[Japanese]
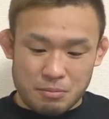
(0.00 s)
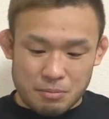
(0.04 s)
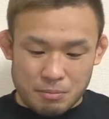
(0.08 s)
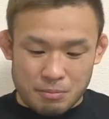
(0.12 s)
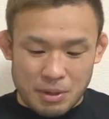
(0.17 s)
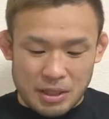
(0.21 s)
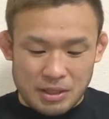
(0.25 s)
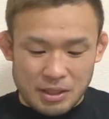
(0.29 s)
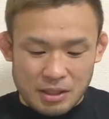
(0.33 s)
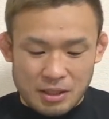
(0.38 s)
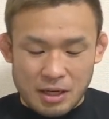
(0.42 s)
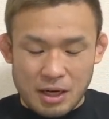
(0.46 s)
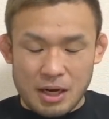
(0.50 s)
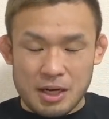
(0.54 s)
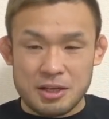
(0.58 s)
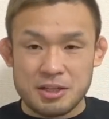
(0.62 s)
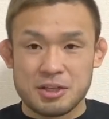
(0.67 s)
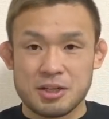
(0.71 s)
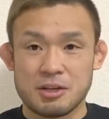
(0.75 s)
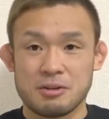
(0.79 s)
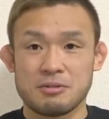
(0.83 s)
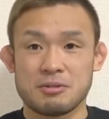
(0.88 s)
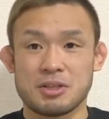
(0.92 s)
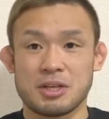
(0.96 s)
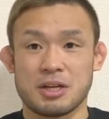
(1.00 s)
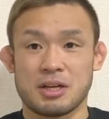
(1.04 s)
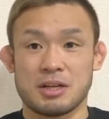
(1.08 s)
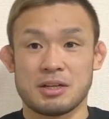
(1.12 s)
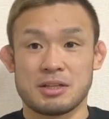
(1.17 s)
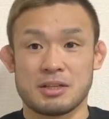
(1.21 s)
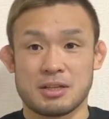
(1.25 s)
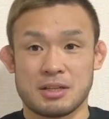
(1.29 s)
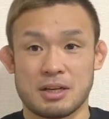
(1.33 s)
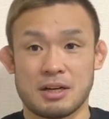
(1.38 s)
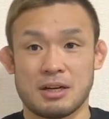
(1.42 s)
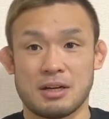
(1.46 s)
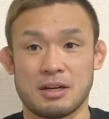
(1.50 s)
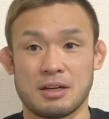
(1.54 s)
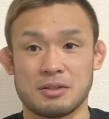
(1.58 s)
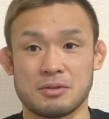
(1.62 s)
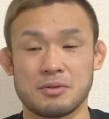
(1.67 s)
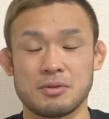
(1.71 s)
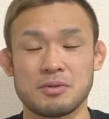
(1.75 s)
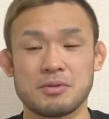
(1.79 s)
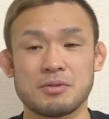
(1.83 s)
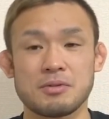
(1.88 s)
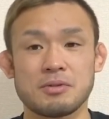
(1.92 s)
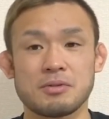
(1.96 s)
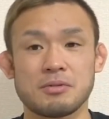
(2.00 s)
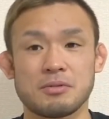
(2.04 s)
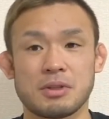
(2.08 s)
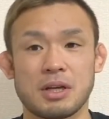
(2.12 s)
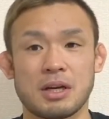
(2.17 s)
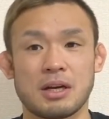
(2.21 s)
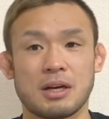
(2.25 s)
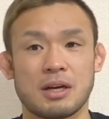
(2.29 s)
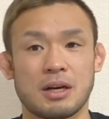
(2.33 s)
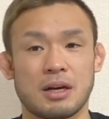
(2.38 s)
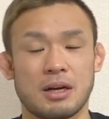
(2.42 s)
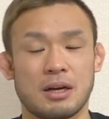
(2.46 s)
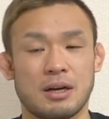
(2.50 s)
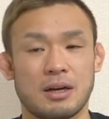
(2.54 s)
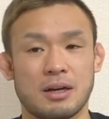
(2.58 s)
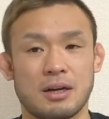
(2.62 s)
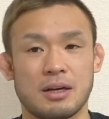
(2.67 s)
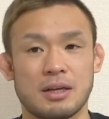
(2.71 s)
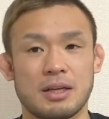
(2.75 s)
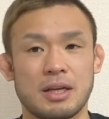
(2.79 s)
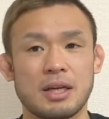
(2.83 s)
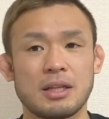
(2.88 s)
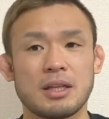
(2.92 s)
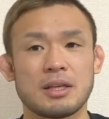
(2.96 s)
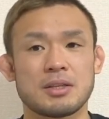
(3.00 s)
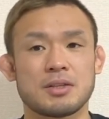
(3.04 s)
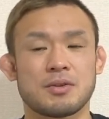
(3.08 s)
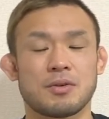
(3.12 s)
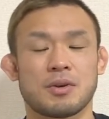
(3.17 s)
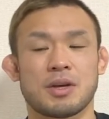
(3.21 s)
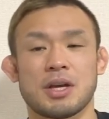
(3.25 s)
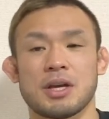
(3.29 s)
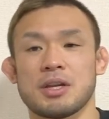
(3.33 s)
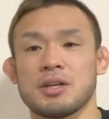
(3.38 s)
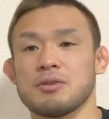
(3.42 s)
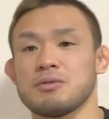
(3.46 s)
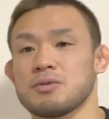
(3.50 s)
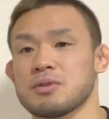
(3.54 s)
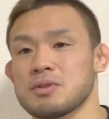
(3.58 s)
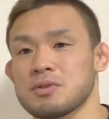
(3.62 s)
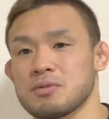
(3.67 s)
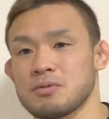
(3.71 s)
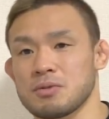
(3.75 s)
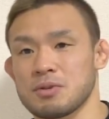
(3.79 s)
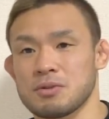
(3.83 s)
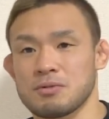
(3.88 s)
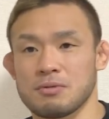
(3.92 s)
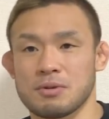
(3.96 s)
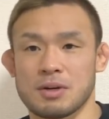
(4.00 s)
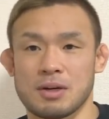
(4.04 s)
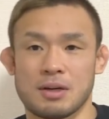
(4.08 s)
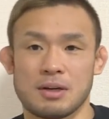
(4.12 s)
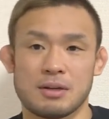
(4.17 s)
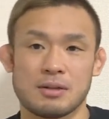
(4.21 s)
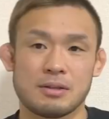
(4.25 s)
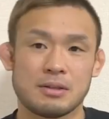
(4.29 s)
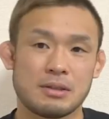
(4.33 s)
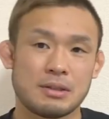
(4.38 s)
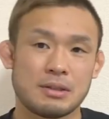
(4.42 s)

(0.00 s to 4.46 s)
股が開いちゃうじゃないですか。そうするとなんか嫌なんですよ、蹴り打つ時とか。